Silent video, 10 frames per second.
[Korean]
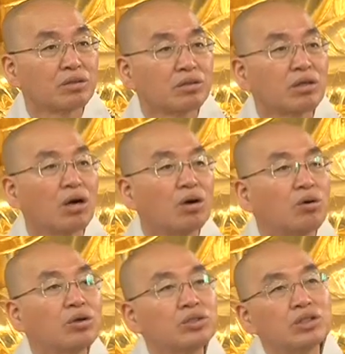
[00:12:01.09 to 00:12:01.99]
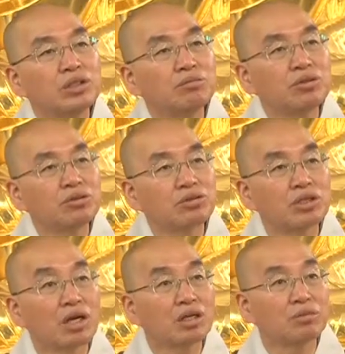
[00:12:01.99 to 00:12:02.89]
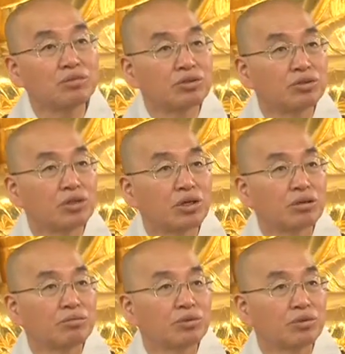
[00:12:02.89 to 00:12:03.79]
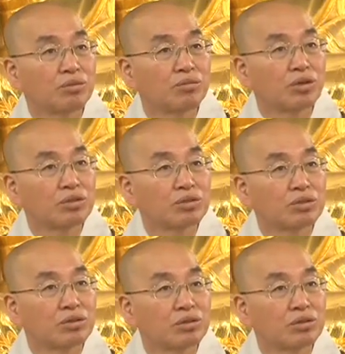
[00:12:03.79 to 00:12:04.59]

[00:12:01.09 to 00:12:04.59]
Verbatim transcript: 그러니까 훨씬 힘들어도 자기가 힘들지 내가 힘들 게 뭐가 있어.